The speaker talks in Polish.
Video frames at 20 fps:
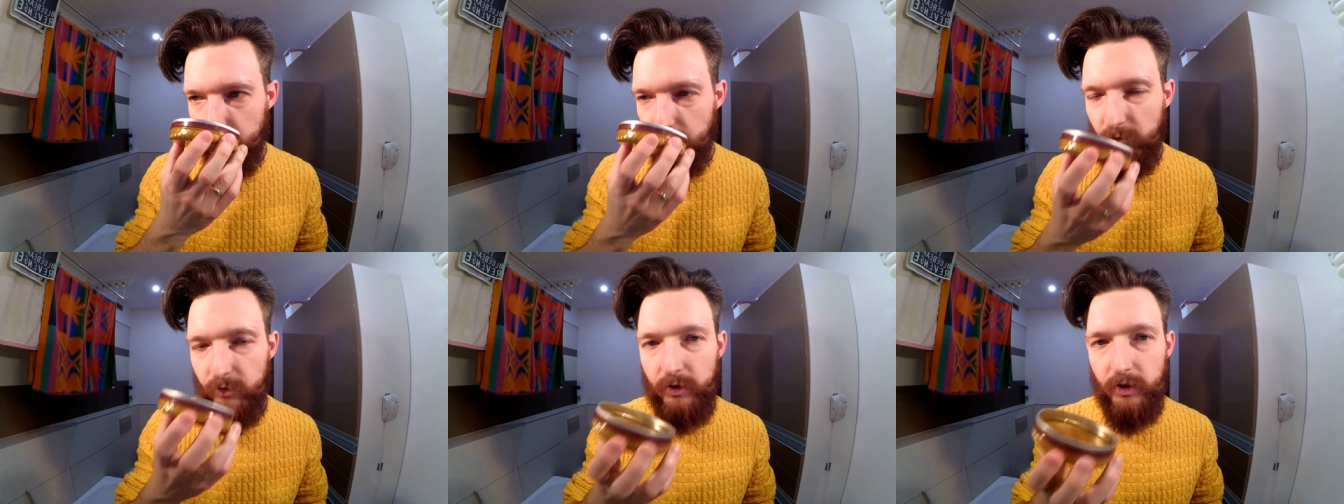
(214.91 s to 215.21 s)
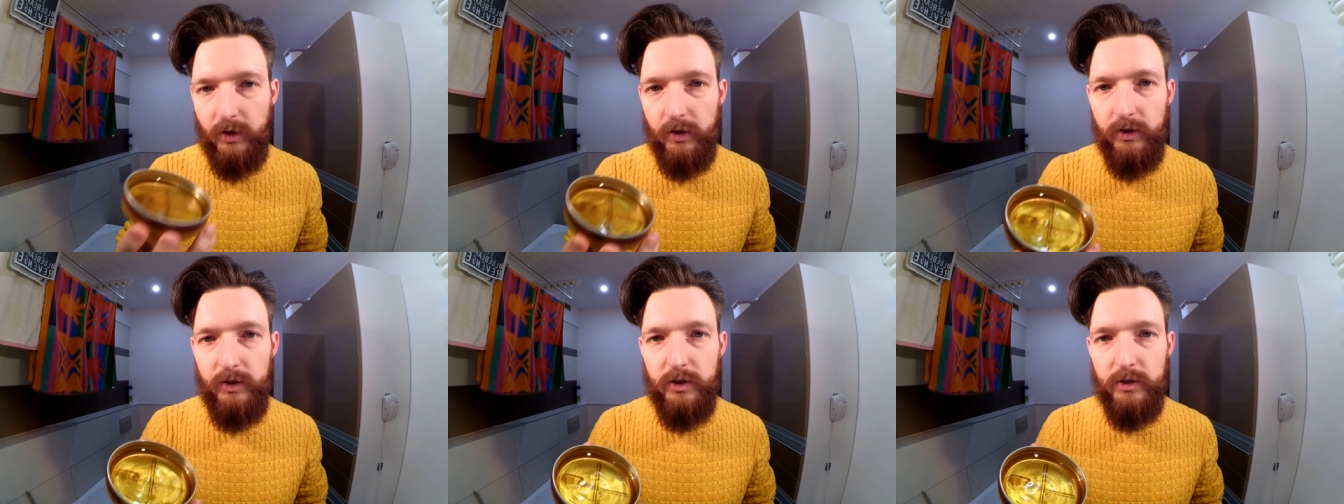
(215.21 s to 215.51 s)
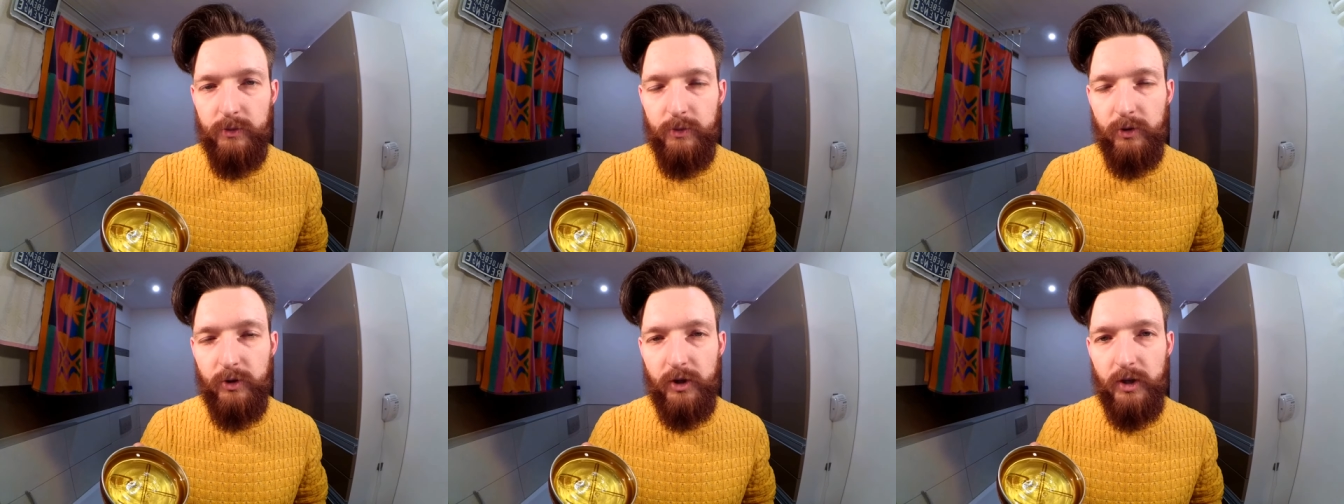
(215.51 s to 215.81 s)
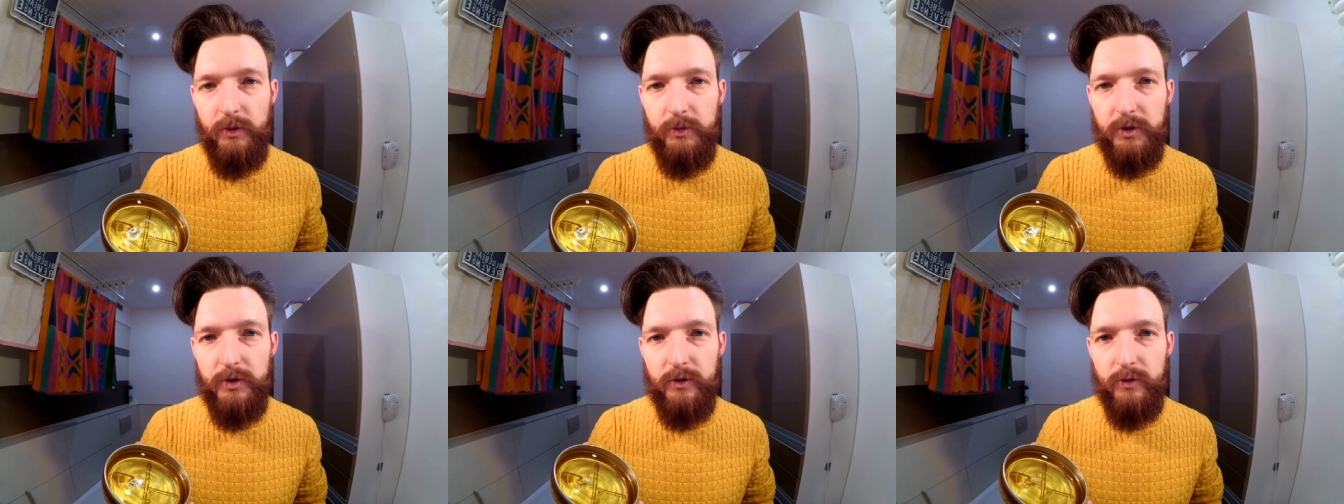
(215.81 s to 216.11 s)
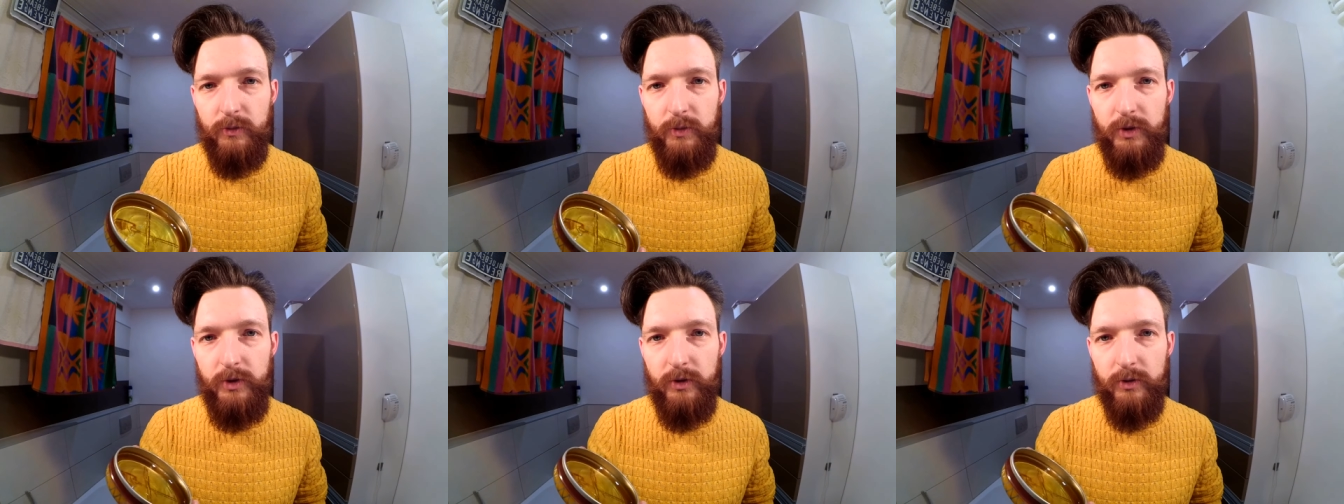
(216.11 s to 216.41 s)
w internecie spotkałem się z
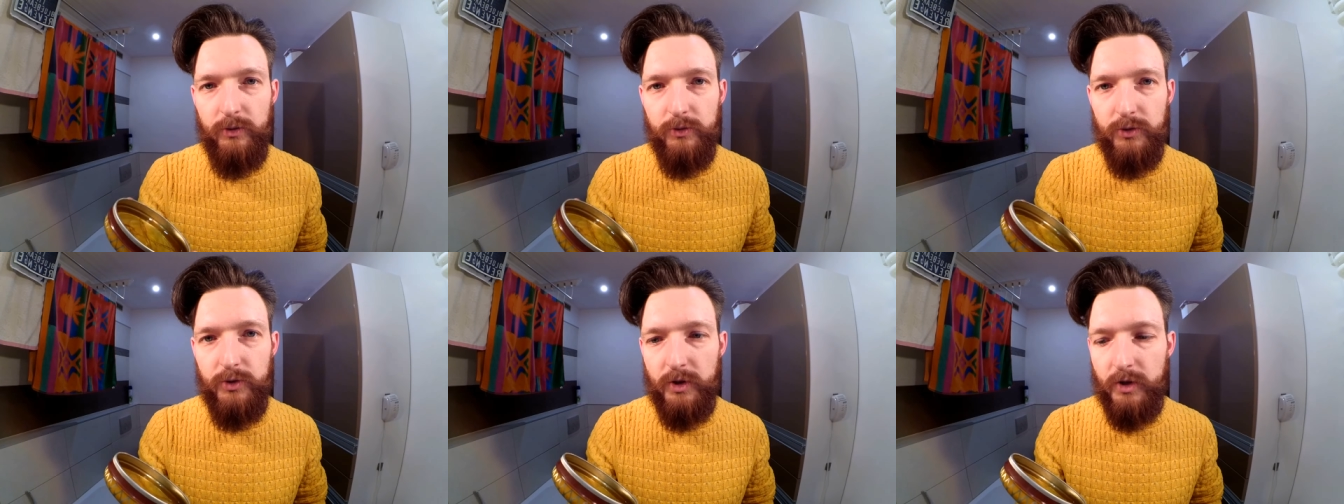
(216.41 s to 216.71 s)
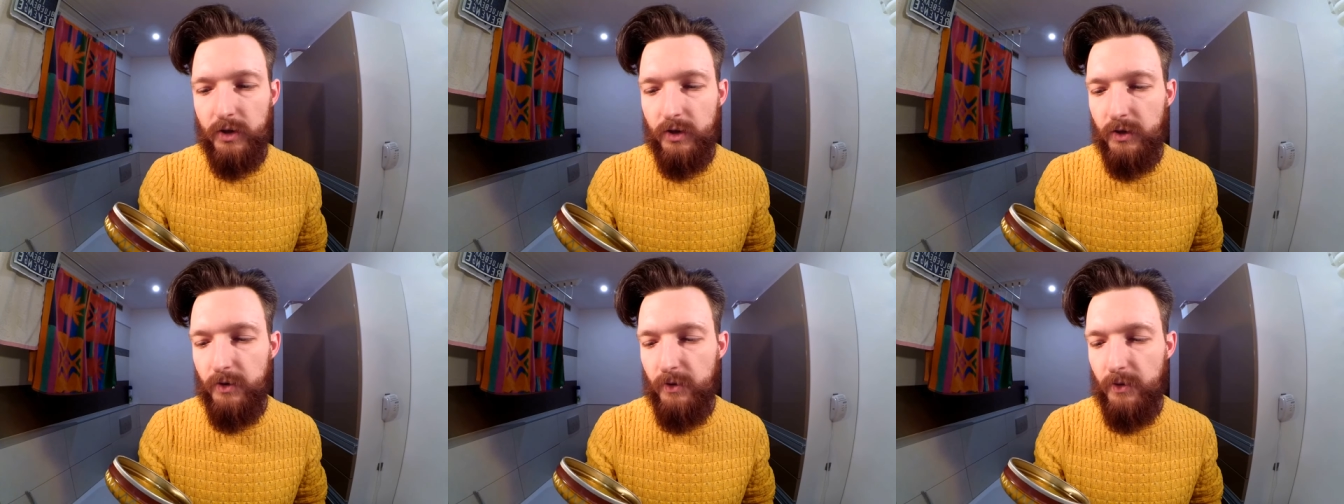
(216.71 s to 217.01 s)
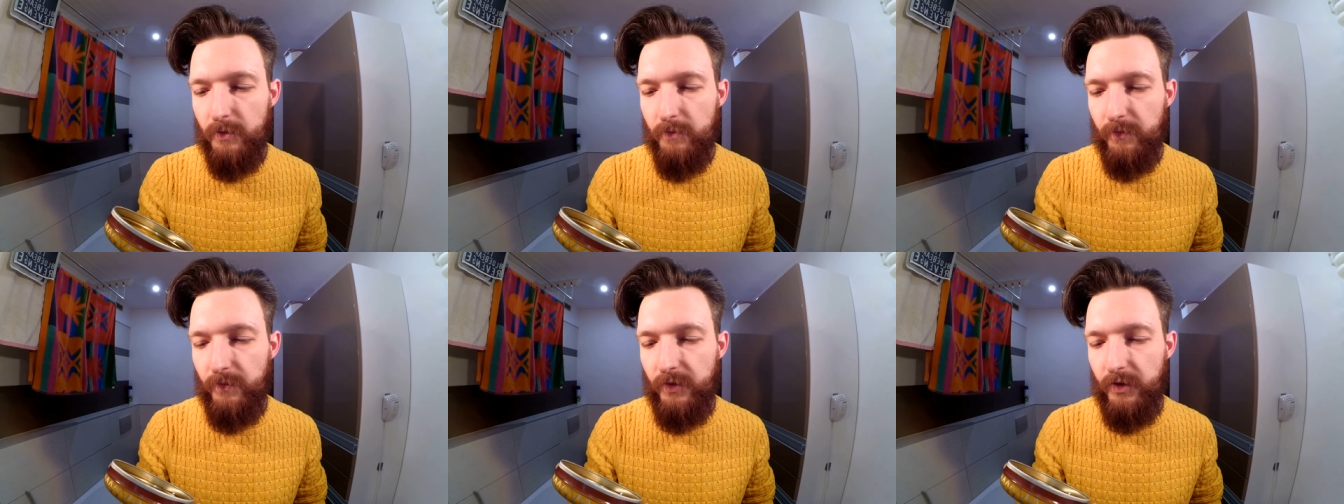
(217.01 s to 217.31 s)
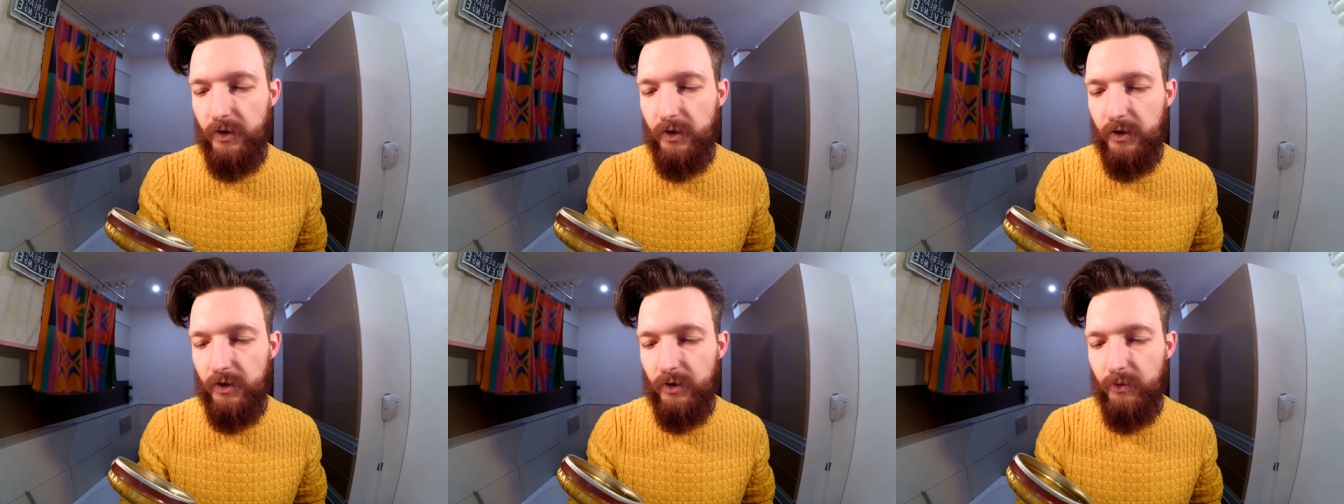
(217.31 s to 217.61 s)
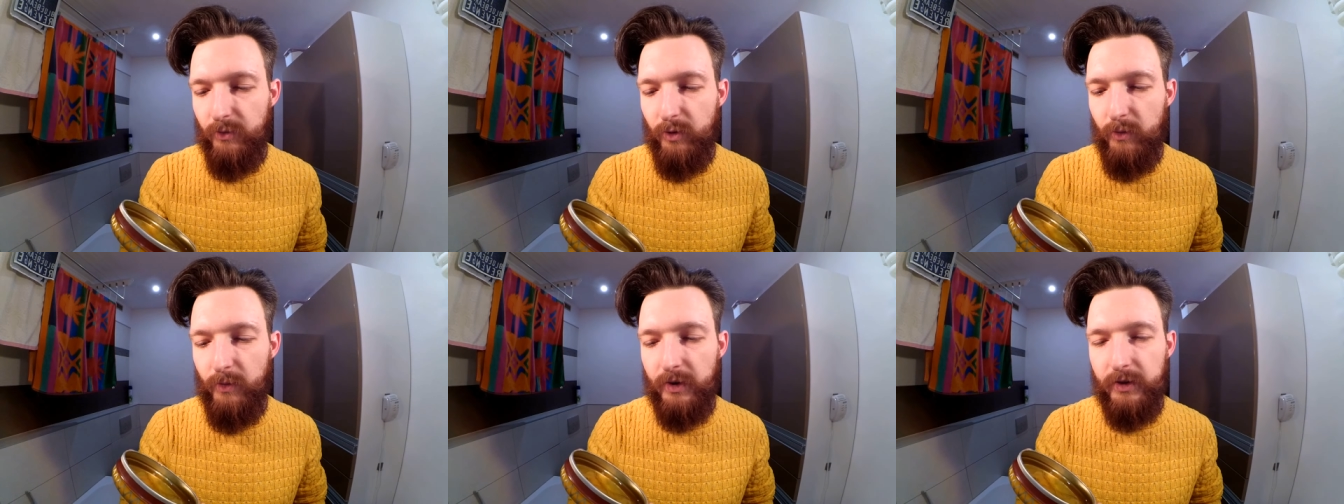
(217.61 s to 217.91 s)
opinią, że e,
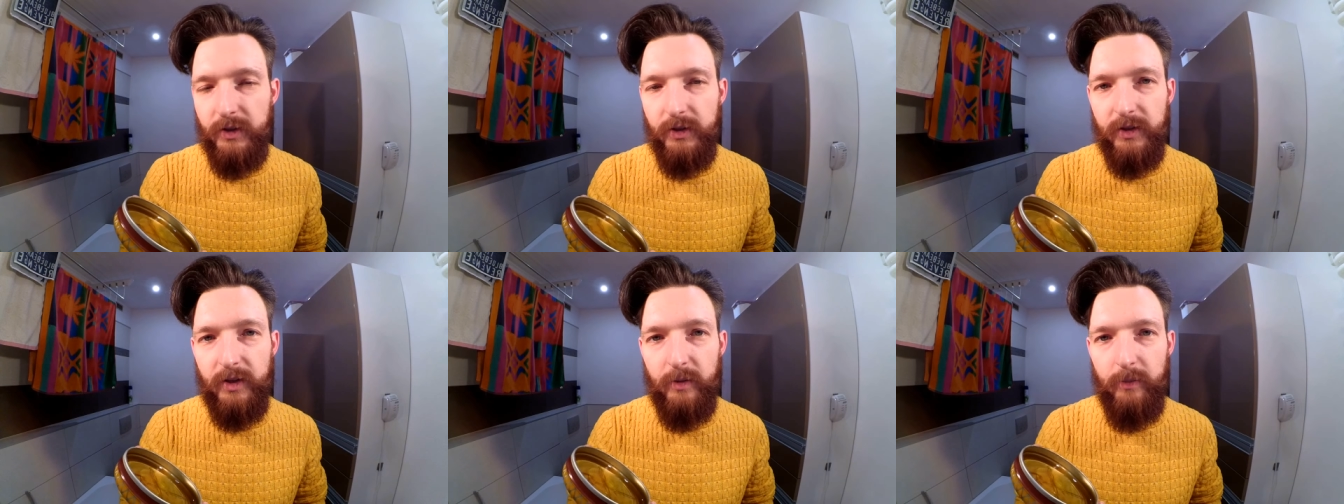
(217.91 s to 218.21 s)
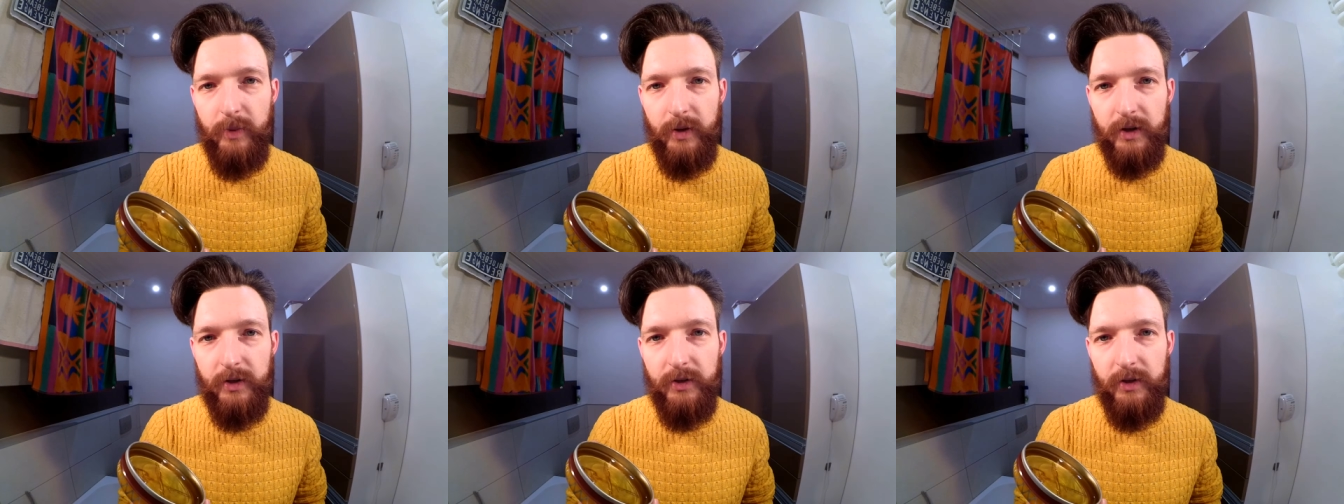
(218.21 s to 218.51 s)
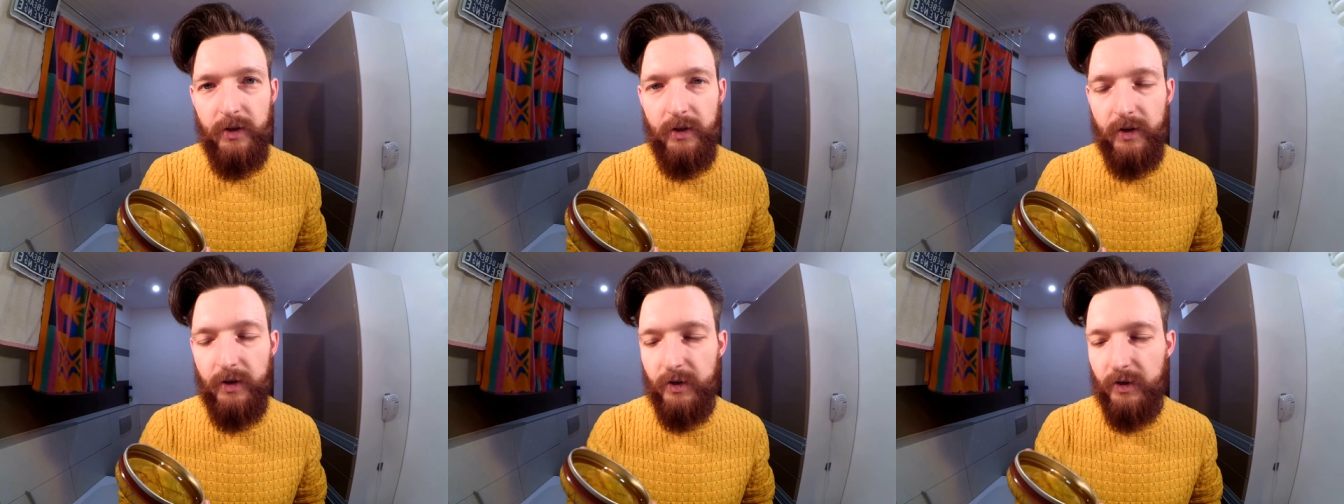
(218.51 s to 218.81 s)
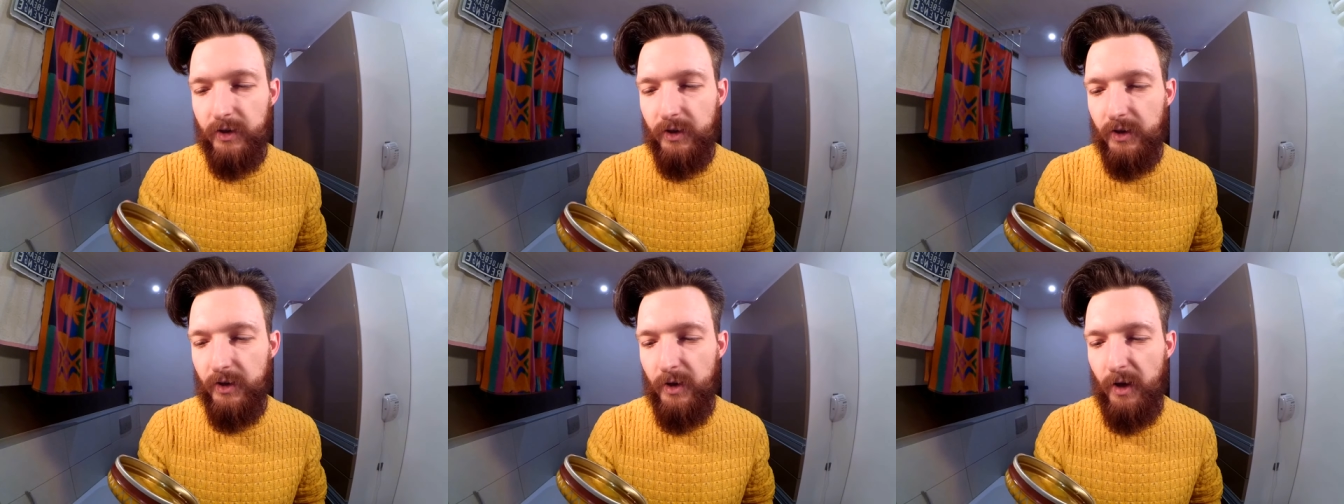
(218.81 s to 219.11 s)
pomada ta pachnie jak